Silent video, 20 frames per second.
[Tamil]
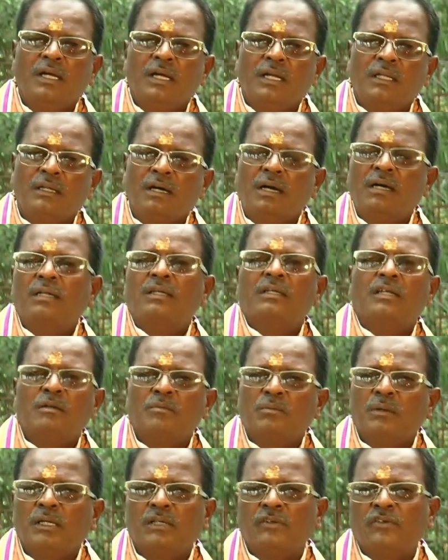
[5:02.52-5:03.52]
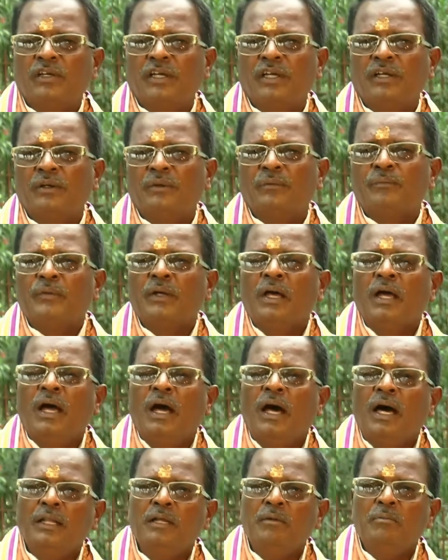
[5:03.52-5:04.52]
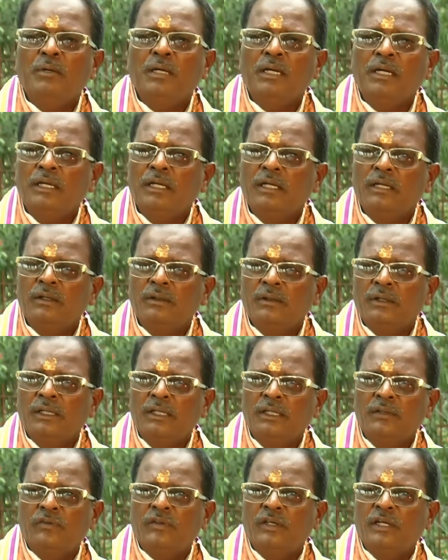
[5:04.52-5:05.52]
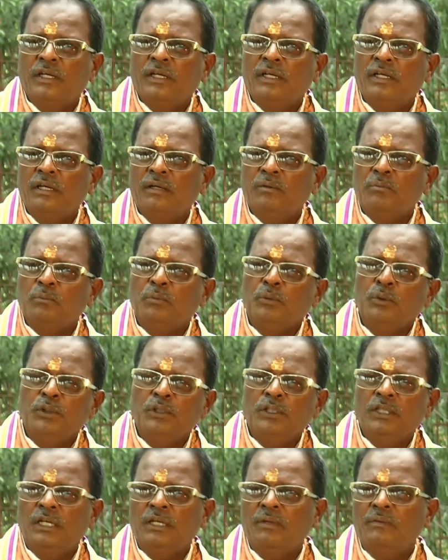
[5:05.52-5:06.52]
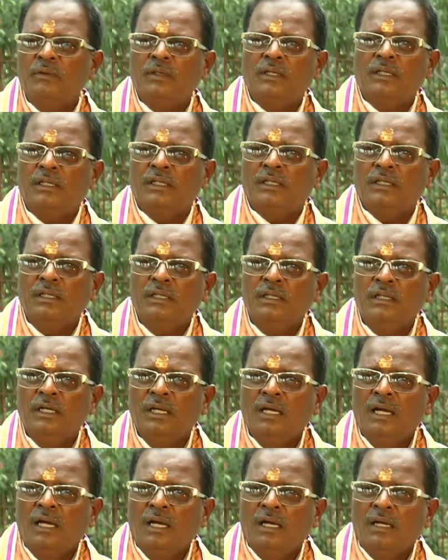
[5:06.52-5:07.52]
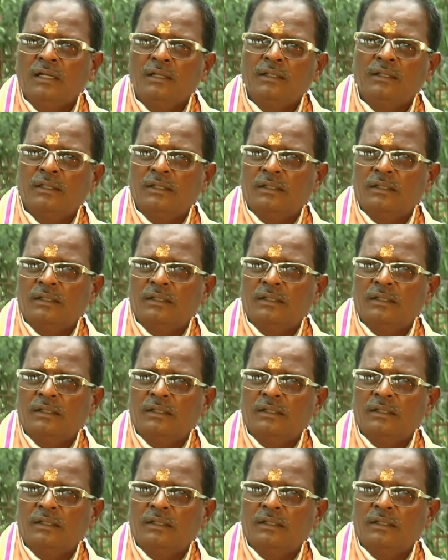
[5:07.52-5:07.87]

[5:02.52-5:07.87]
தான தர்மங்கள் செய்யுங்க அதே மாதிரி நீங்கள் என்ன செய்கிறீங்கன்னா முடிஞ்ச அளவுக்கு இந்த